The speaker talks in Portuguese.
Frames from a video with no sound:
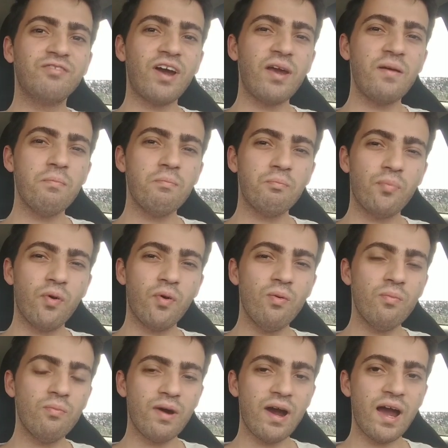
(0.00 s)
vai
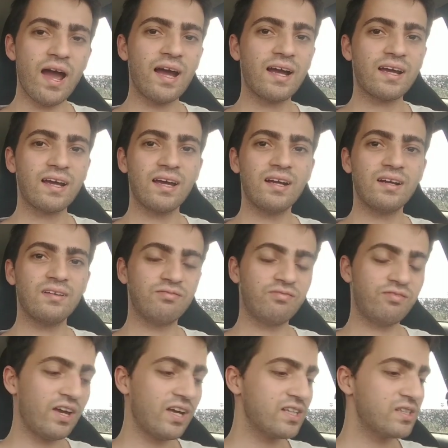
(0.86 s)
bombar, cara,
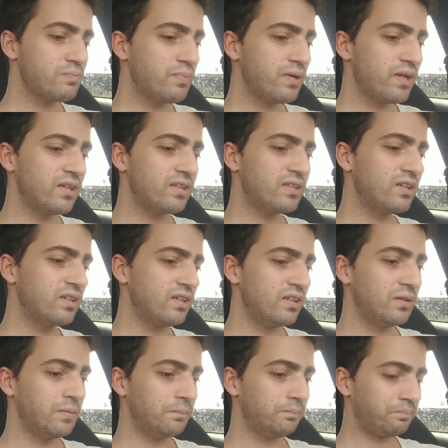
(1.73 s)
véspera
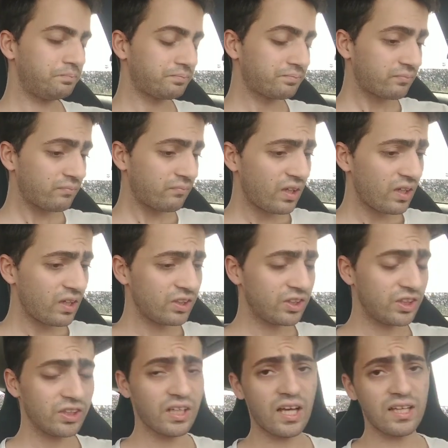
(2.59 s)
de,
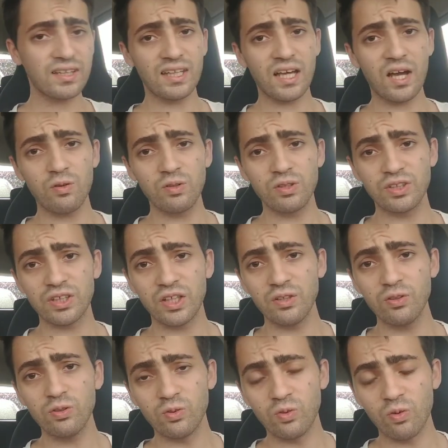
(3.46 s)
de Natal e de
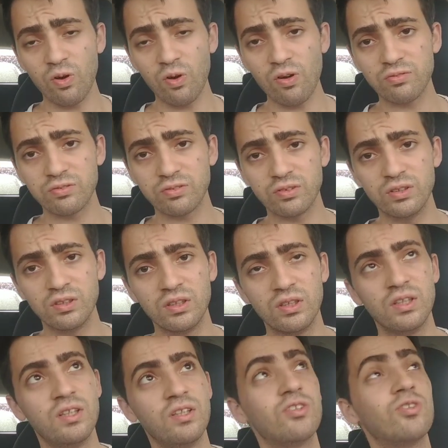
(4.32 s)
Ano Novo,
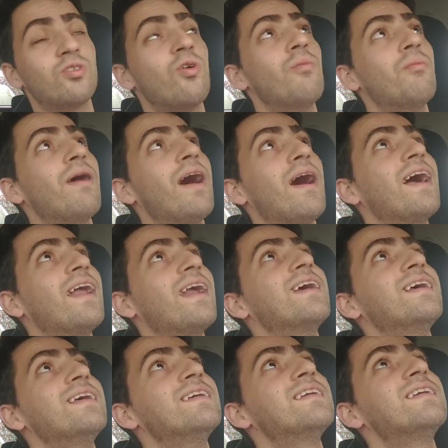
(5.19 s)
tomara
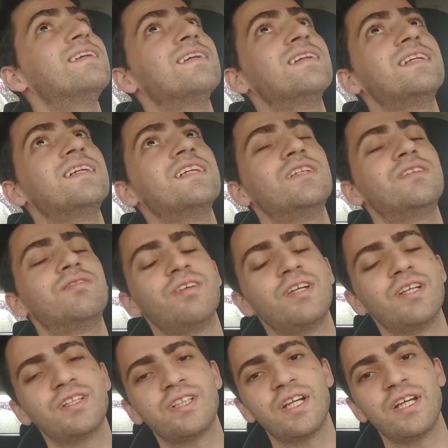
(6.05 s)
aí que a gente
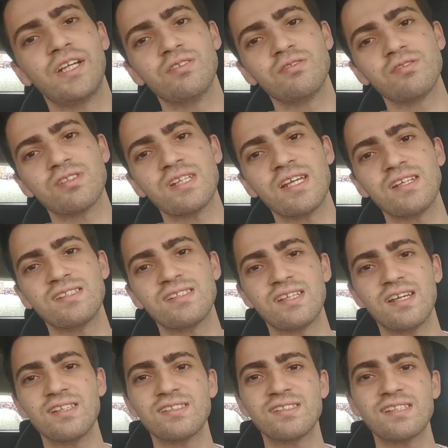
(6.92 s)
feche aí nos
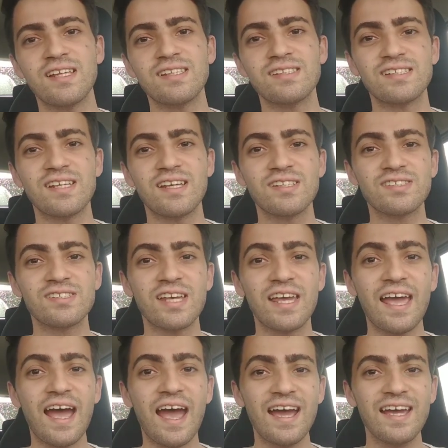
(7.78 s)
600, 700
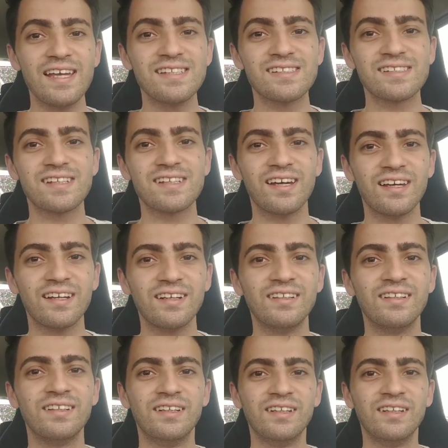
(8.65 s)
reais, cara,
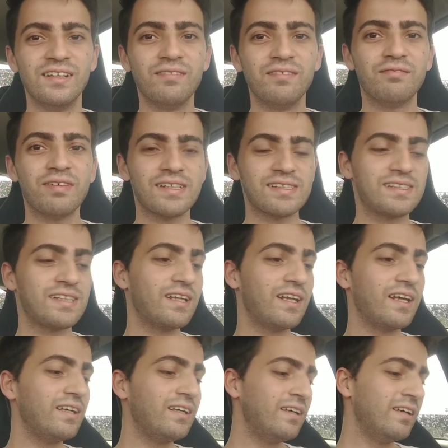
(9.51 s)
fazendo
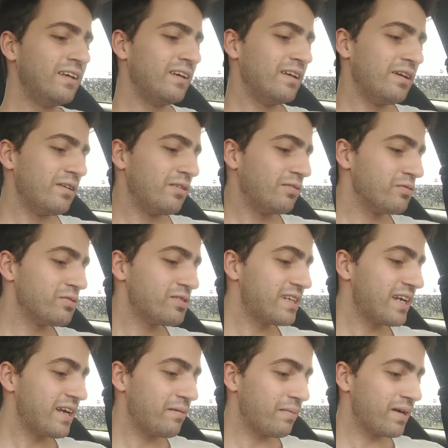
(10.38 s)
aí não
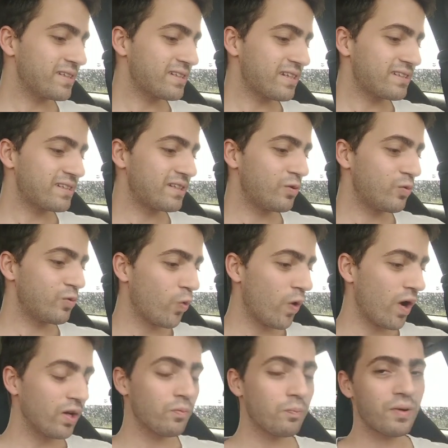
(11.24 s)
sei, mas assim,
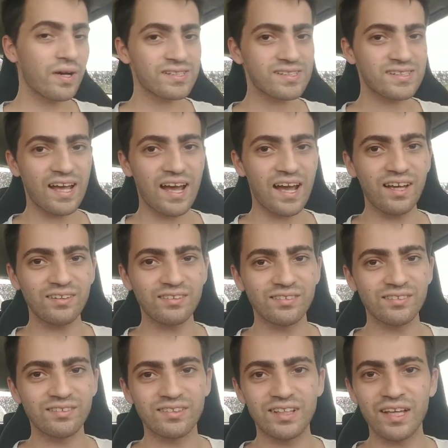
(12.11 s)
o ano
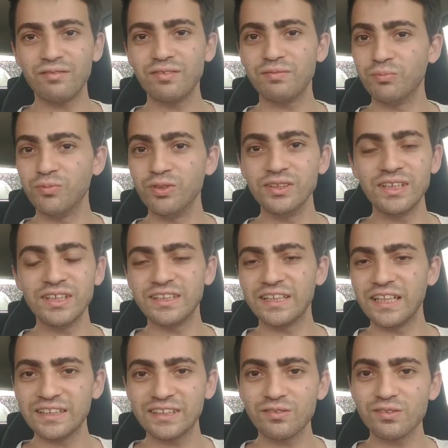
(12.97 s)
passado teve muita
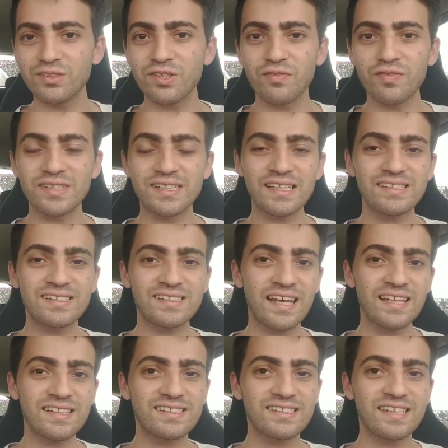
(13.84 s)
gente que conseguiu fazer
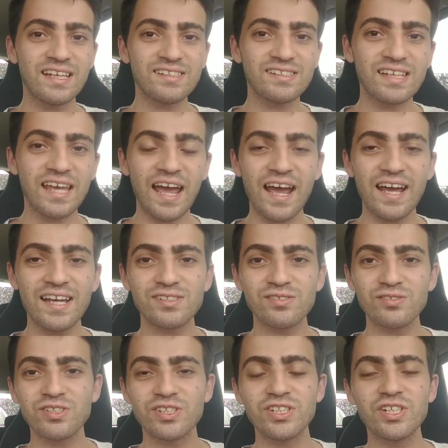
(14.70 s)
700 reais
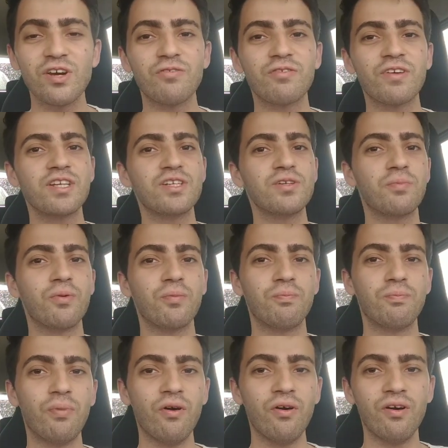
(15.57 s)
no dia. Eu fiquei tipo,
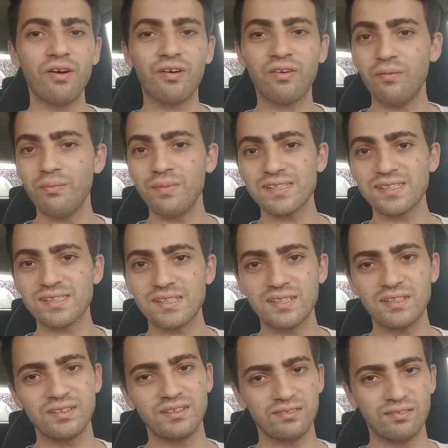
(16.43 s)
porra, como
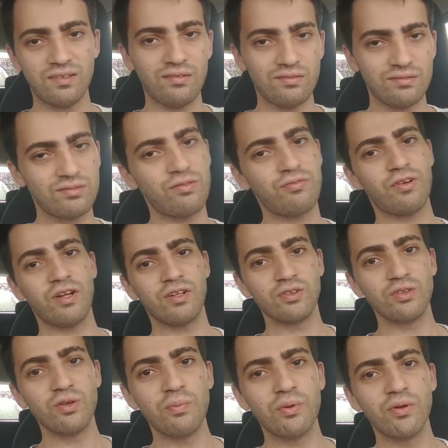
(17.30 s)
assim? Não, tô
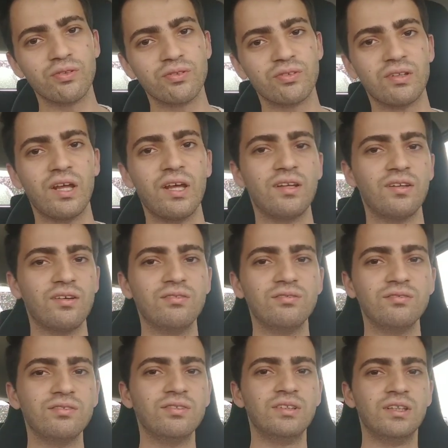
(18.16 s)
falando do bruto, né?
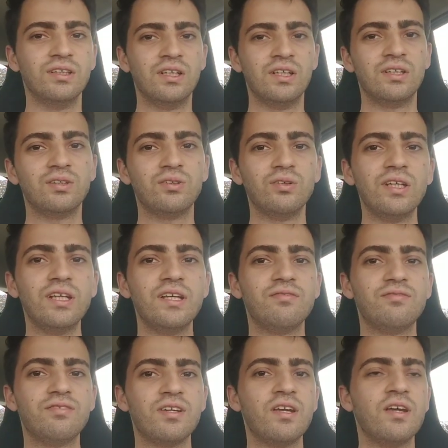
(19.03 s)
Não do, do
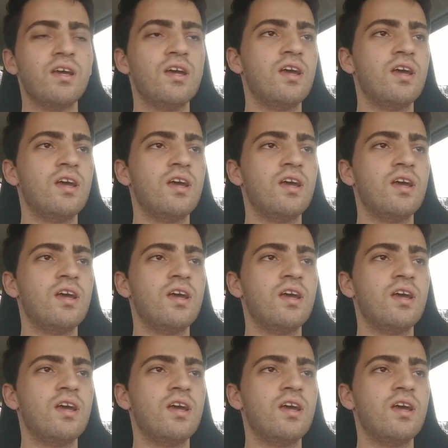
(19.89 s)
livre.